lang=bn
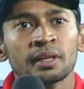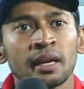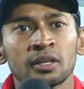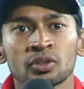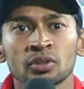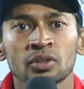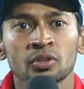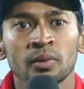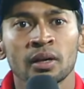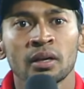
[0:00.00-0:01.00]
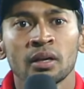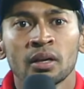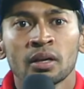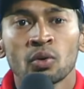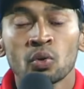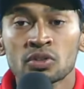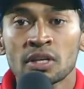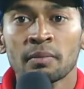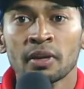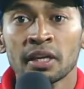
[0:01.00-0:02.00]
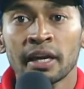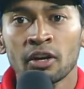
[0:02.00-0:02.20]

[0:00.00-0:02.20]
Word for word: দেখা গেত হয়তো বা ক্লোজ গেমে এই